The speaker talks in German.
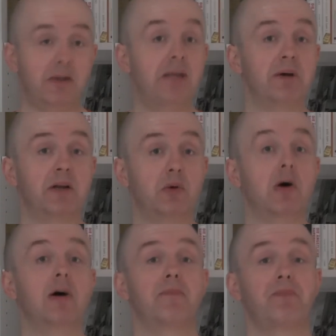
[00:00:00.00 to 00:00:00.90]
blickt mehr
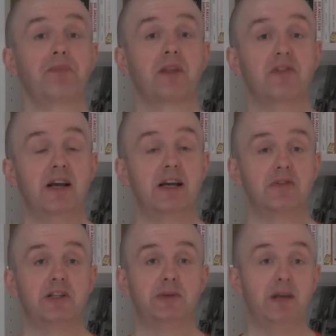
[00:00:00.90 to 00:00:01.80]
durch, wer
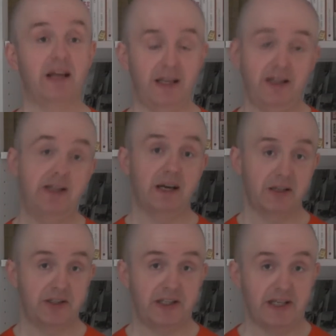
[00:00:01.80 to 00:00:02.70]
irgendwas über Gerechtigkeit
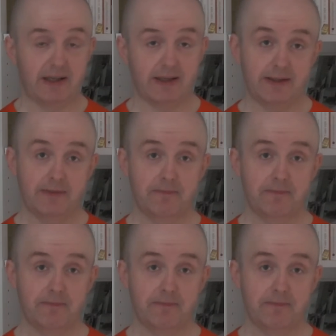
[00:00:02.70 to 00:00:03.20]
erzählt hat.